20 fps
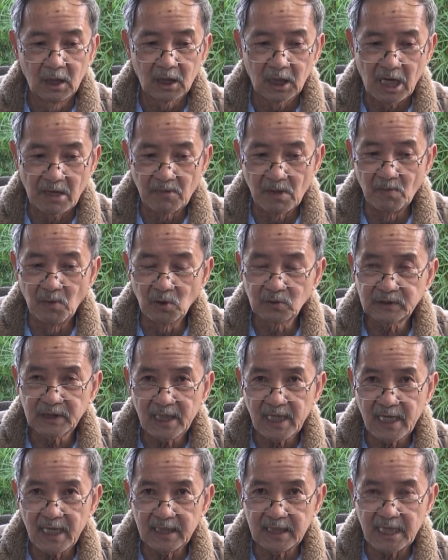Ngày 14
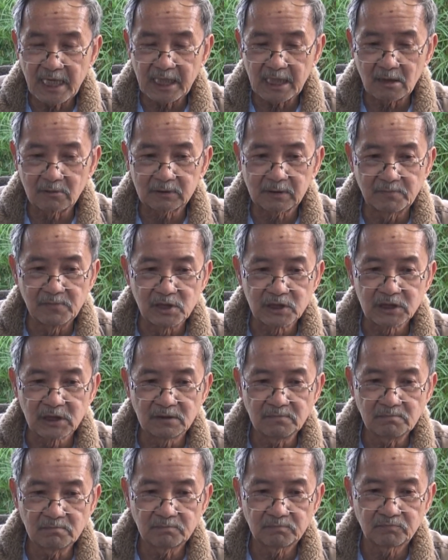tháng 2 2019,